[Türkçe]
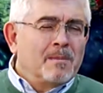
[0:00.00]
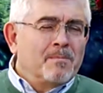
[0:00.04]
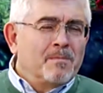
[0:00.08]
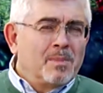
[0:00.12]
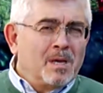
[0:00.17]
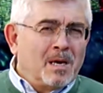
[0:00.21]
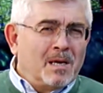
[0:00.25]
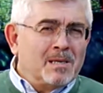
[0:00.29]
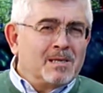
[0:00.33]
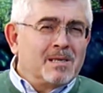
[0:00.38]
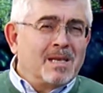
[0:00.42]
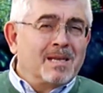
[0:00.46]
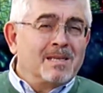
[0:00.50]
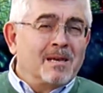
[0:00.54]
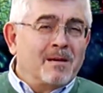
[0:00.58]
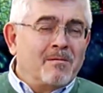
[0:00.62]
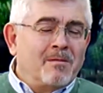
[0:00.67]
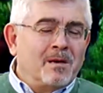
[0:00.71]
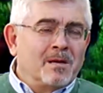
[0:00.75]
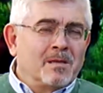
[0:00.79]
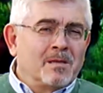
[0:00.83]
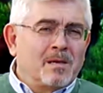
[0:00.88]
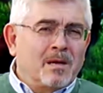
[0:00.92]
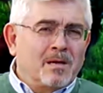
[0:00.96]
biraz
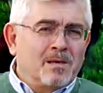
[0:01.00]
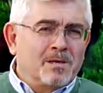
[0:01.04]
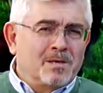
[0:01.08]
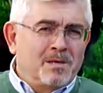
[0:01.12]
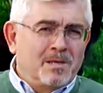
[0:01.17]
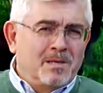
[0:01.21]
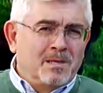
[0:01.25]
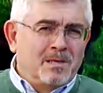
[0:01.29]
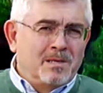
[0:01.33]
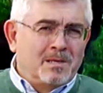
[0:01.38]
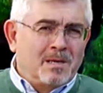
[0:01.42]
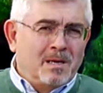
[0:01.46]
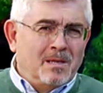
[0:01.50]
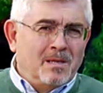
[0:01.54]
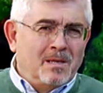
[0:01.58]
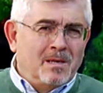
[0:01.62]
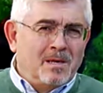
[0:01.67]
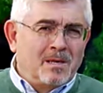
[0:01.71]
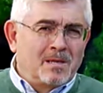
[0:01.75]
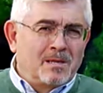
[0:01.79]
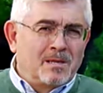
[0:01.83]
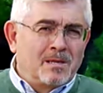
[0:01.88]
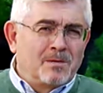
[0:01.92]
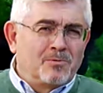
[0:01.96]
dezavantajlı
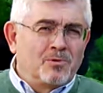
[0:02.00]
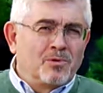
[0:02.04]
insanlardır.